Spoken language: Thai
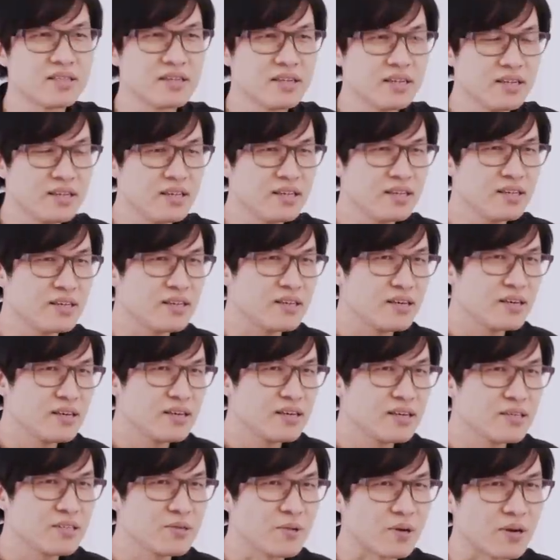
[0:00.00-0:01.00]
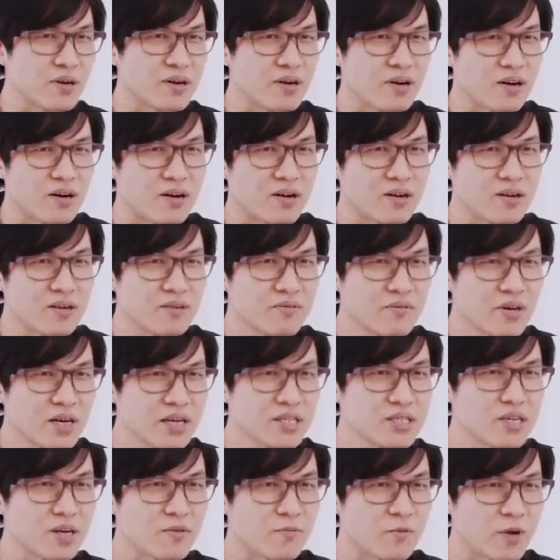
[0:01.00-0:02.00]
ทีนี้นี่ส่วนของเวิ
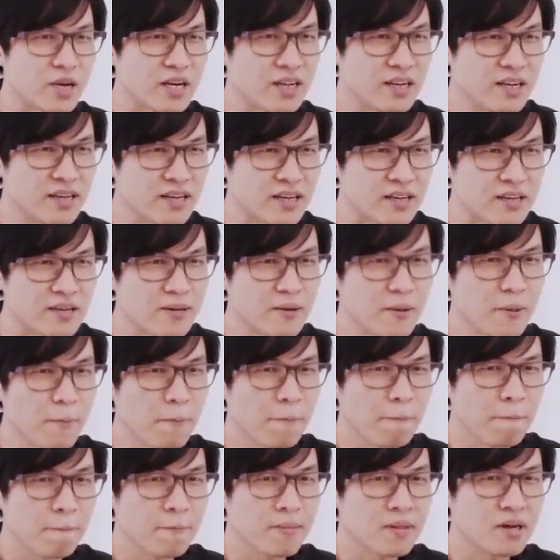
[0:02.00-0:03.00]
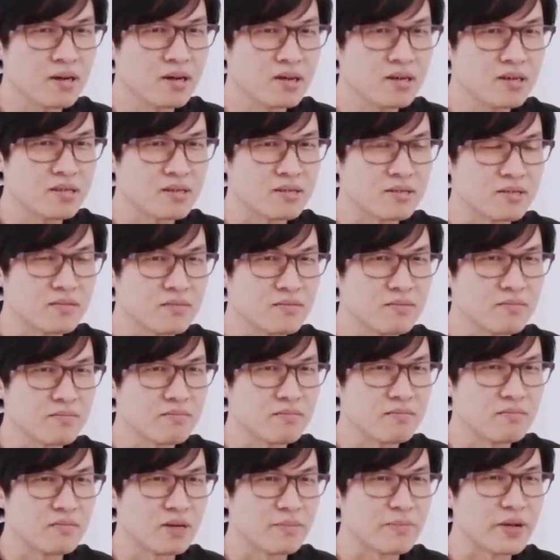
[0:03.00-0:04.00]
ร์กช็อปวันนี้เนี่ยก็
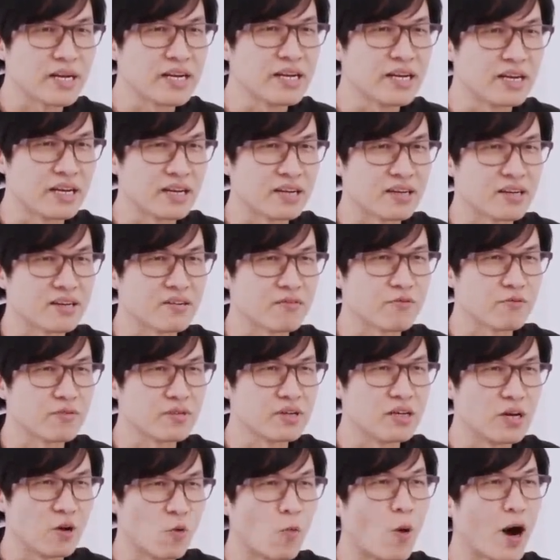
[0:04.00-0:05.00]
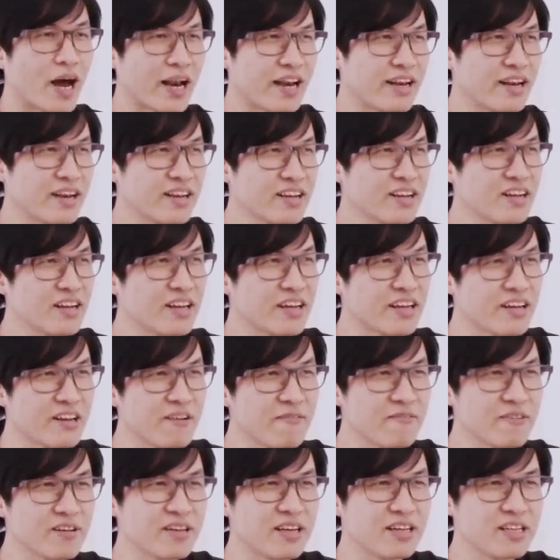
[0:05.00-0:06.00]
มันเป็นหนึ่งวันก็เลย
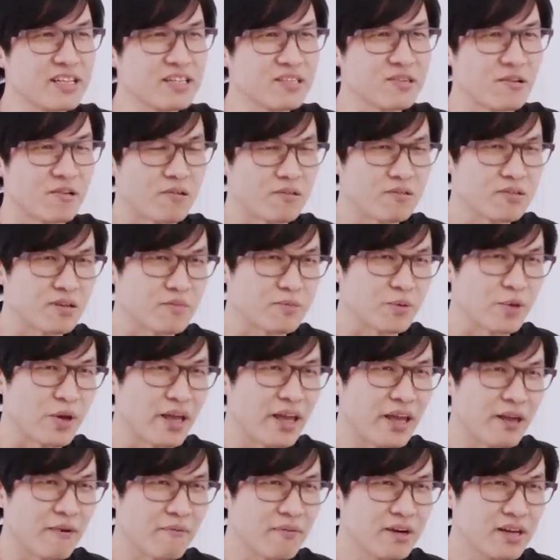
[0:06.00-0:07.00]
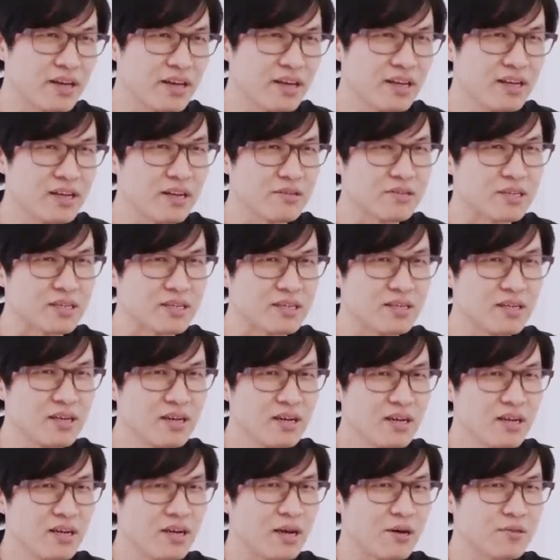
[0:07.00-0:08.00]
คิดโจทย์กับตัวเองว่าเอ๊ะเราจะ
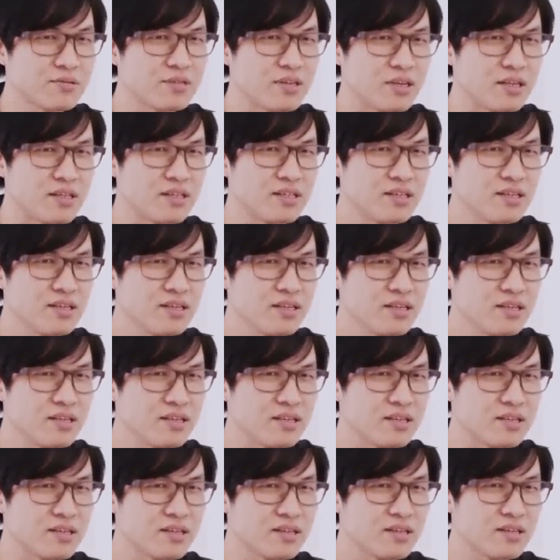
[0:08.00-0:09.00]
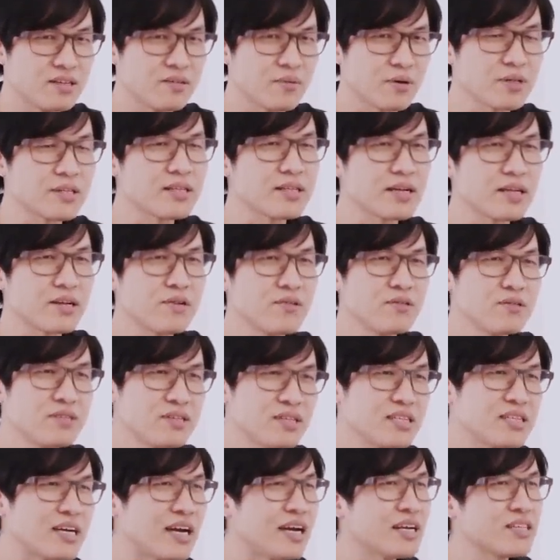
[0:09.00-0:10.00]
เอาสิ่งที่เพราะเทคโนโล
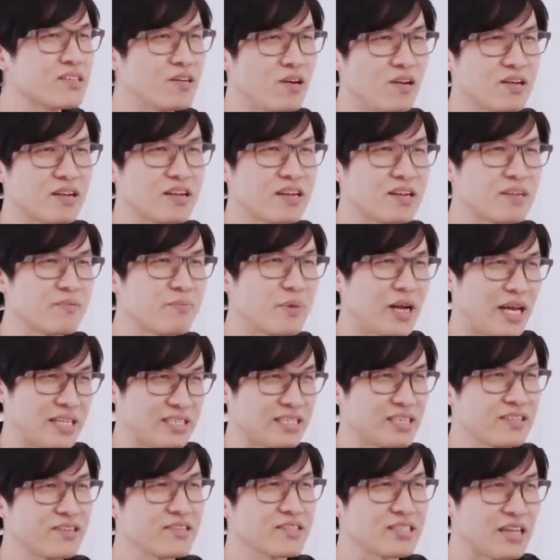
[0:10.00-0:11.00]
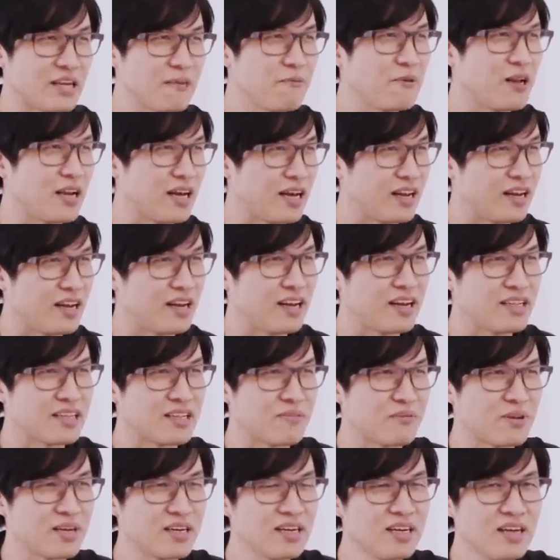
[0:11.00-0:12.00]
ยีจะให้สอนกันมันอาจจะต้องใช้เวลานาน
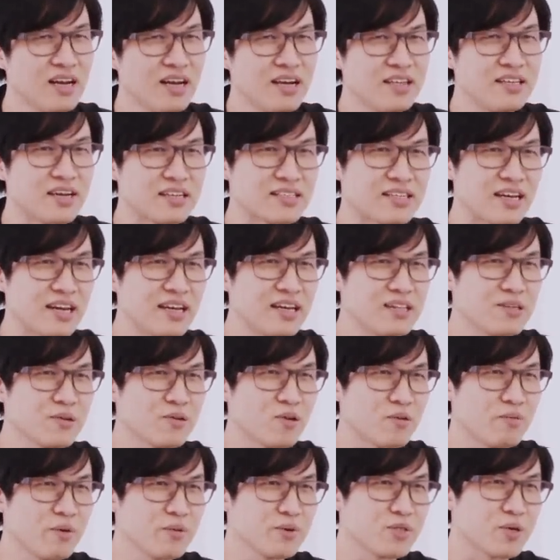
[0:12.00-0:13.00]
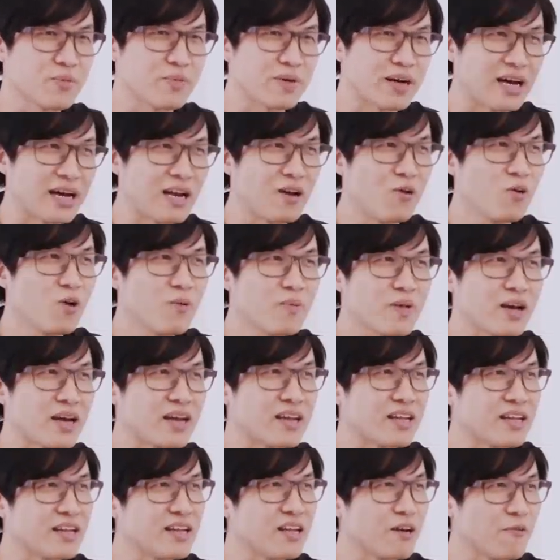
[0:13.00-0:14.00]
แต่ว่าอยากจะให้ทุกคนมีประสบการณ์ร่วม
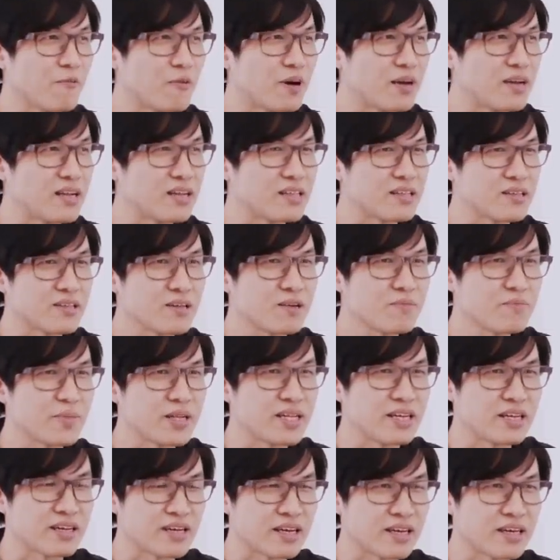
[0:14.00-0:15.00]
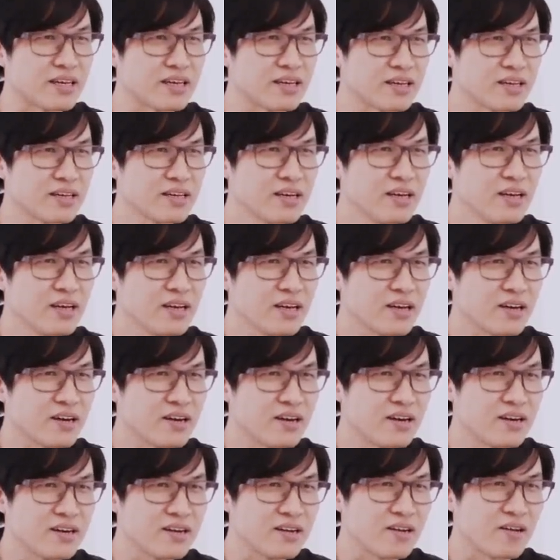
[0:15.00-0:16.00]
กันใน1วันเนี่ยจะต้องเป็นยังไง
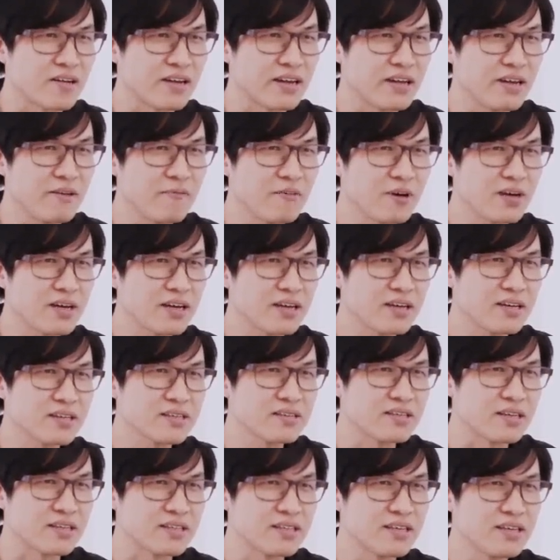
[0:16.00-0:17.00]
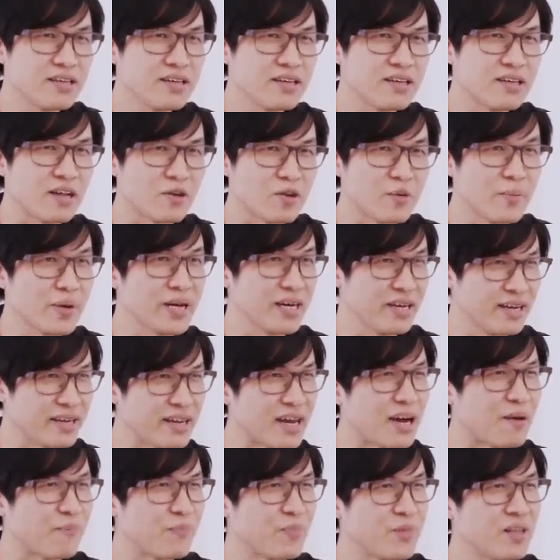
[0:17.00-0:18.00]
ก็ลองคิดว่าสิ่งที่เรายังไม่เค
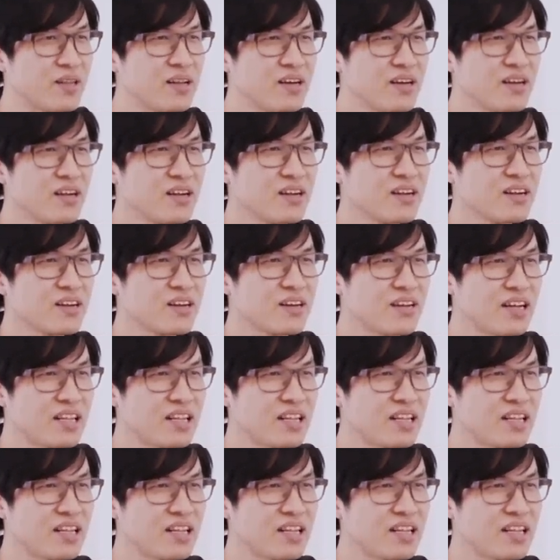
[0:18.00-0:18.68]
ยทำ